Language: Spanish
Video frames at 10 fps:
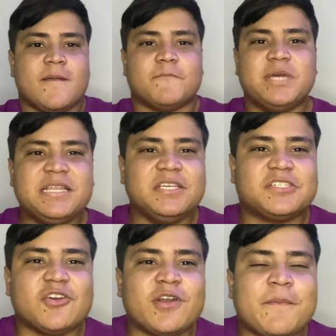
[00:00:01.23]

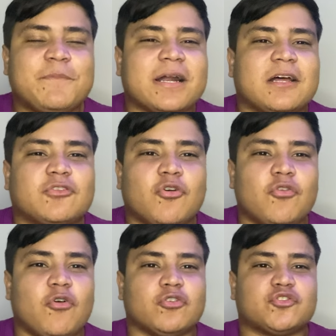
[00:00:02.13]
Bendiciones para
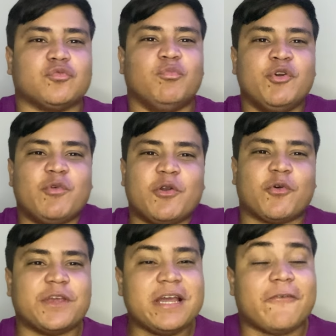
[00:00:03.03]
todos, muy
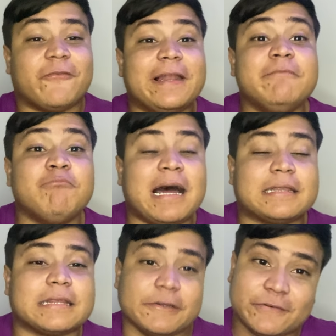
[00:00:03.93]
buenos días, feliz
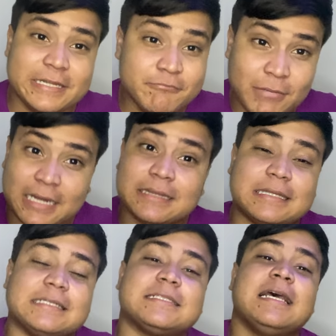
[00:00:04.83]
martes, feliz
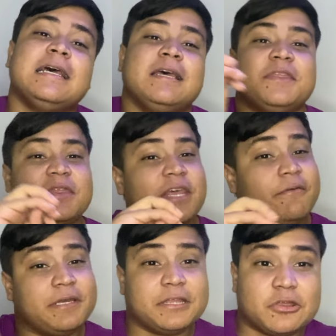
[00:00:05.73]
martes de
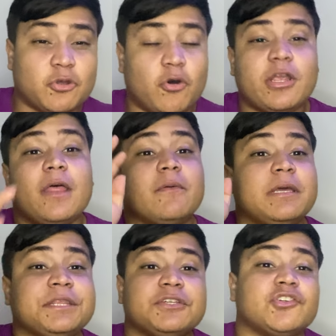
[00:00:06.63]
victoria, de
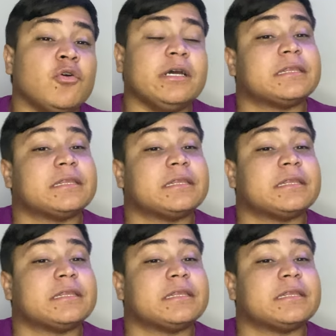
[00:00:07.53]
bendición.